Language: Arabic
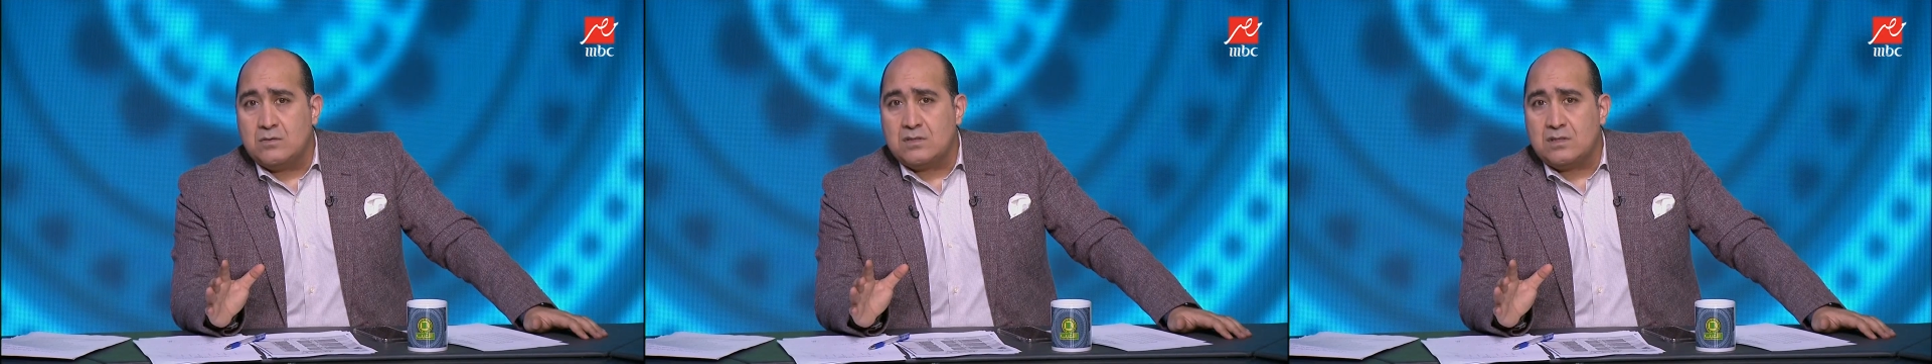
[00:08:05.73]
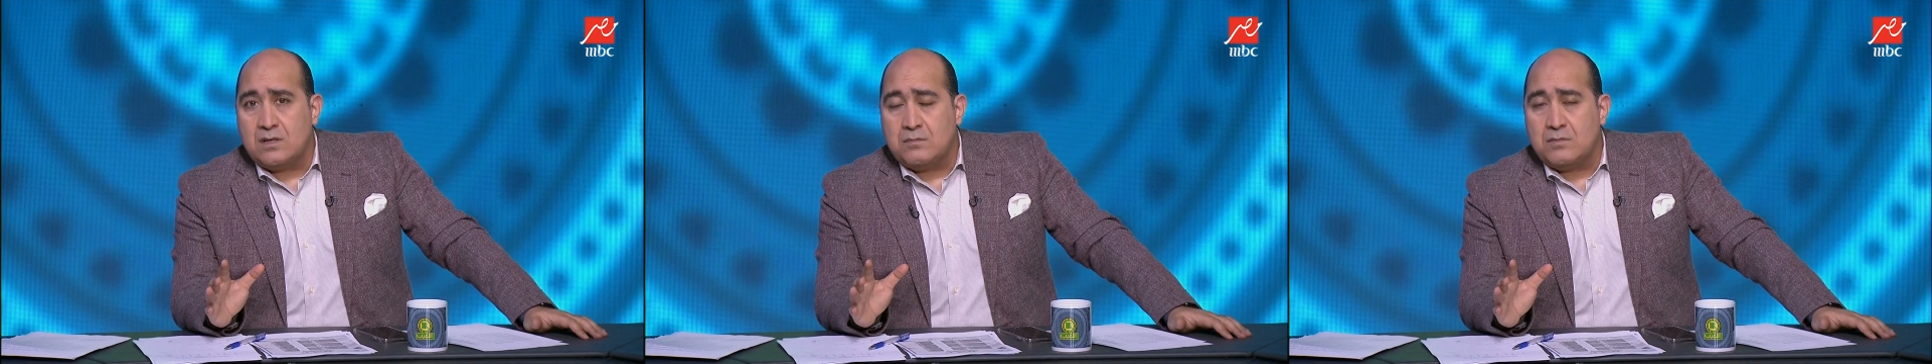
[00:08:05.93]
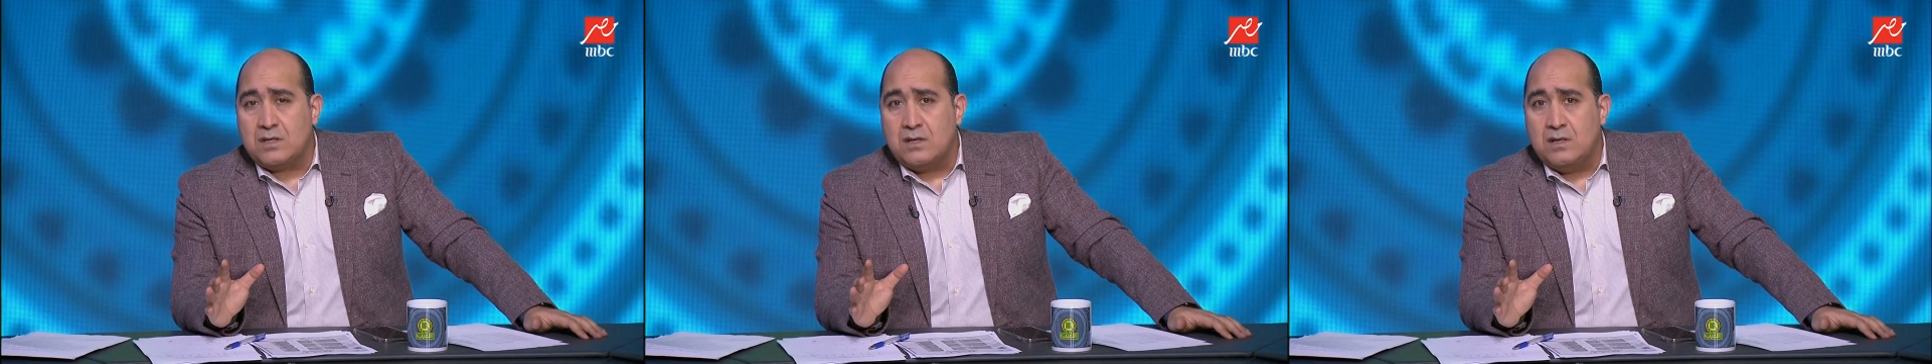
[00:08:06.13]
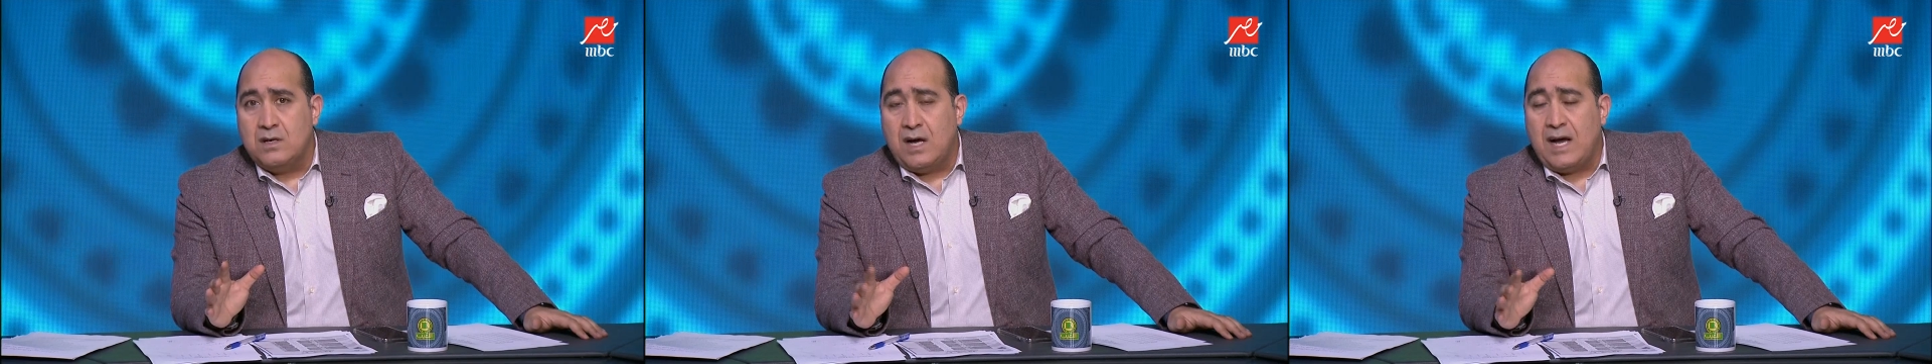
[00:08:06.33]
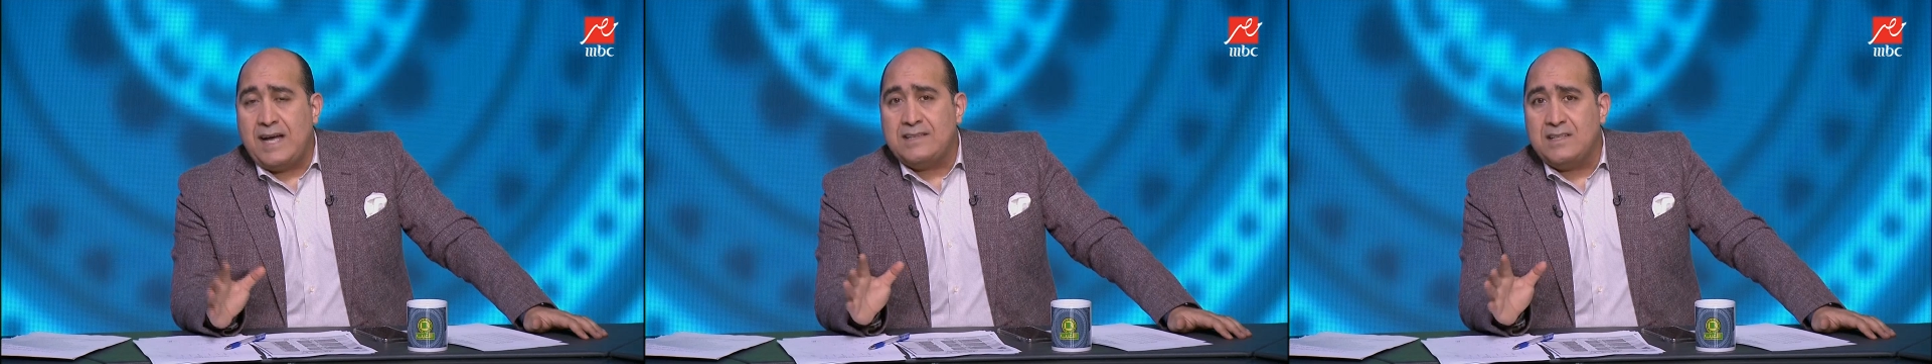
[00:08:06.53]
وسيراميكا
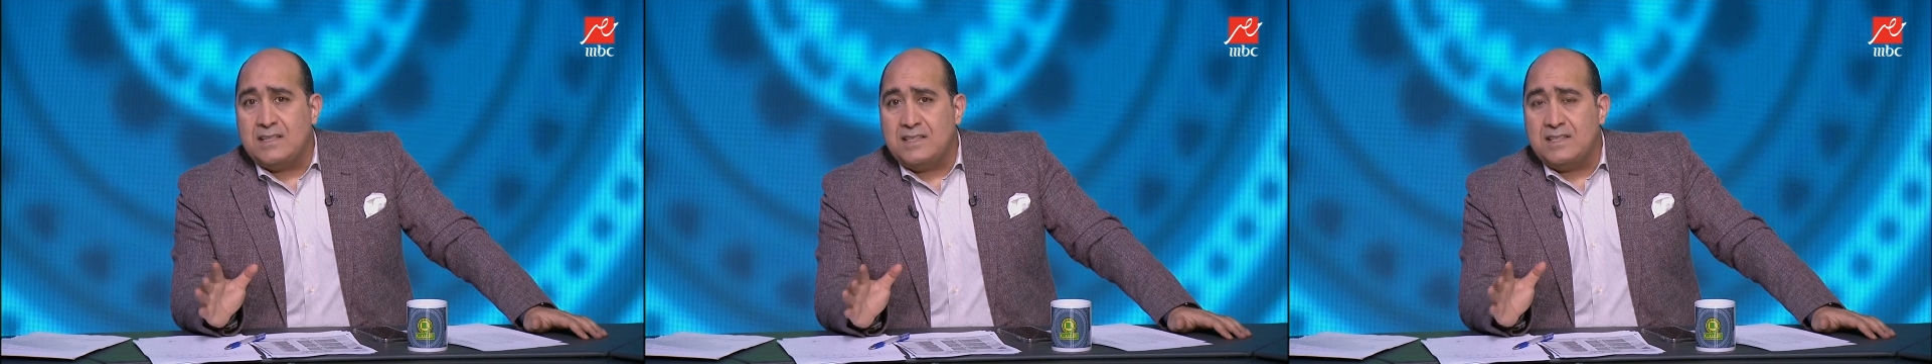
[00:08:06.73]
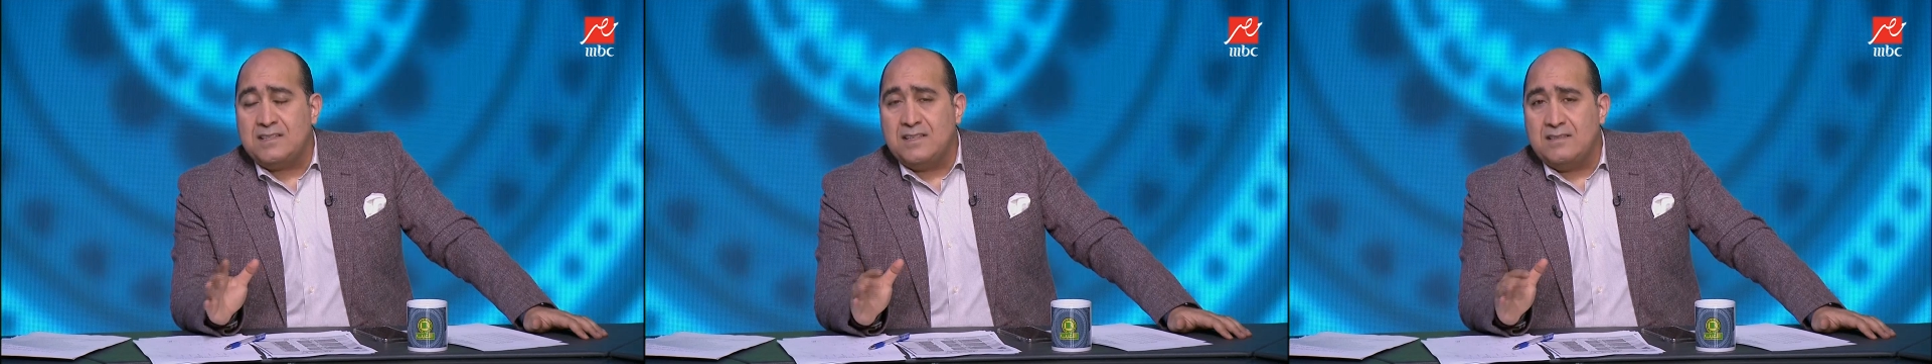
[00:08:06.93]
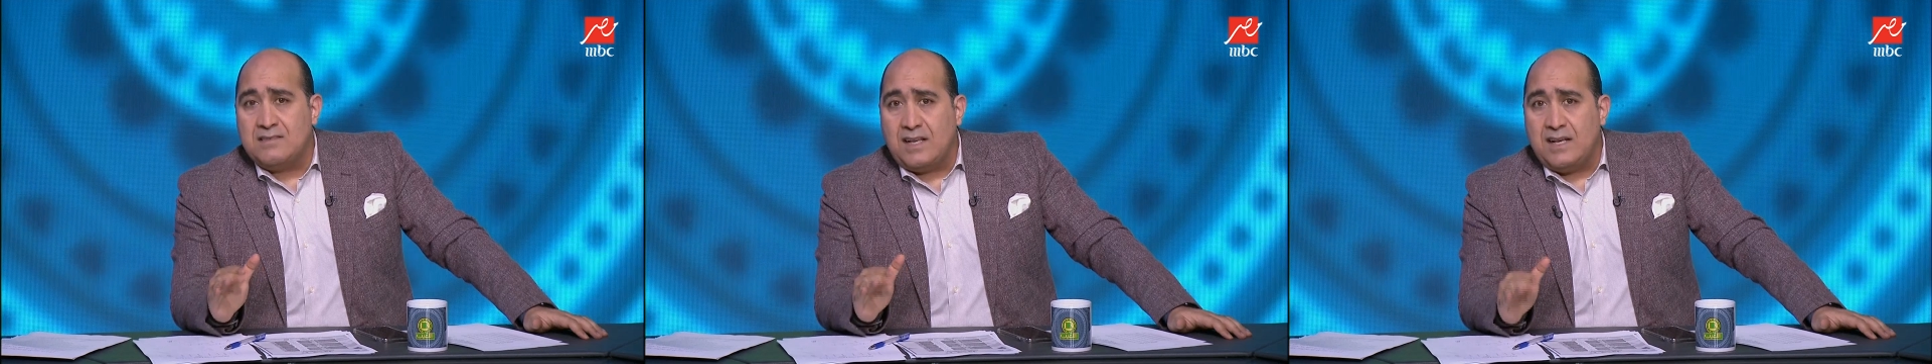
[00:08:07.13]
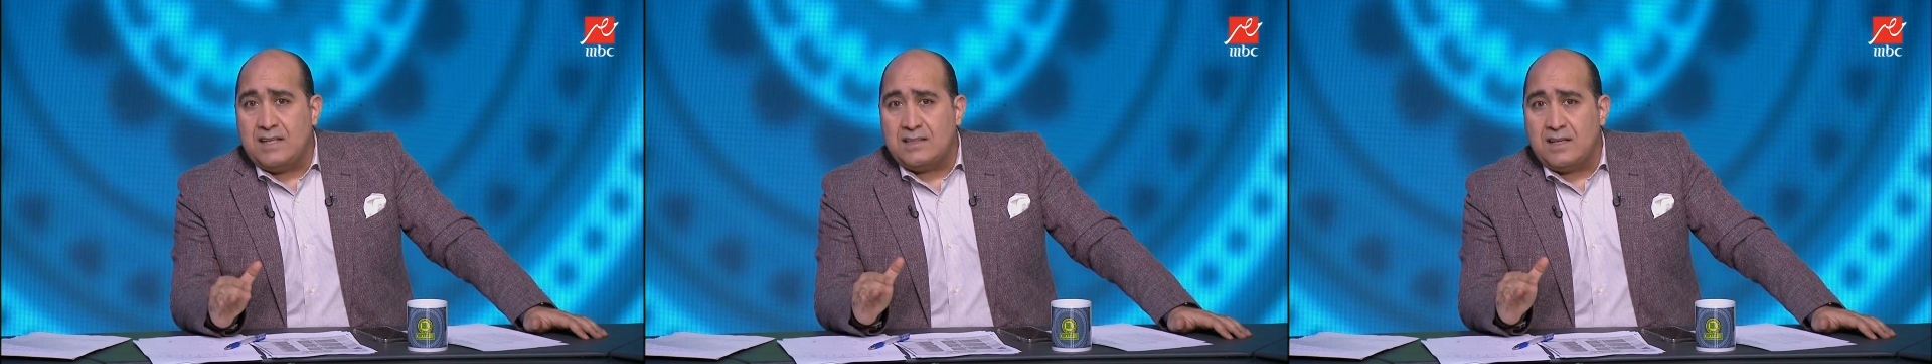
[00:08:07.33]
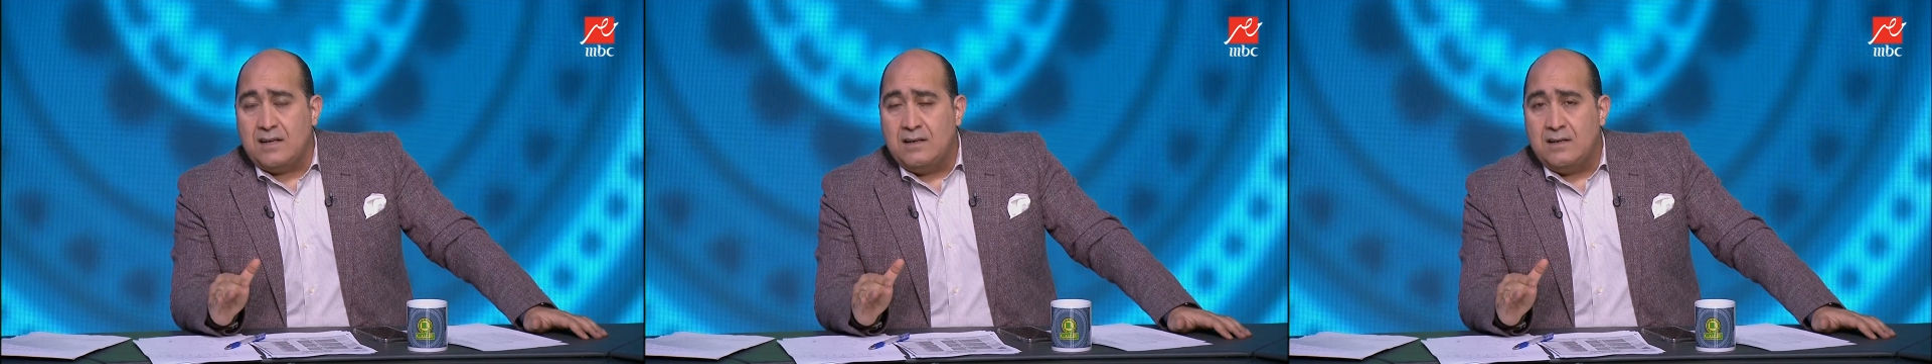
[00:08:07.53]
قعدنا دقيقتين
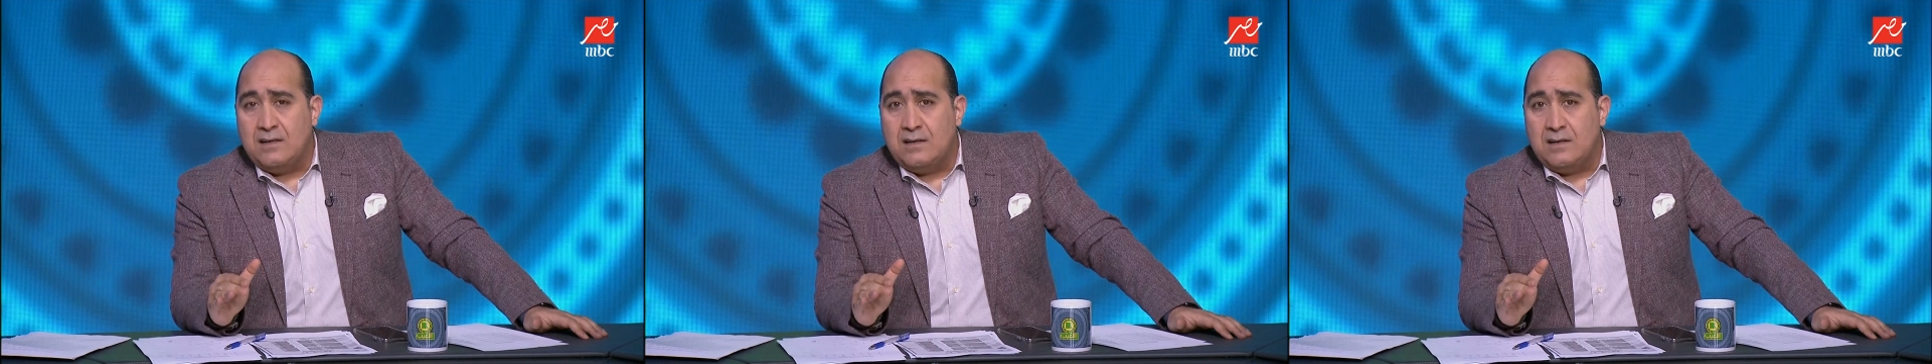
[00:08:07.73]
ثلاثه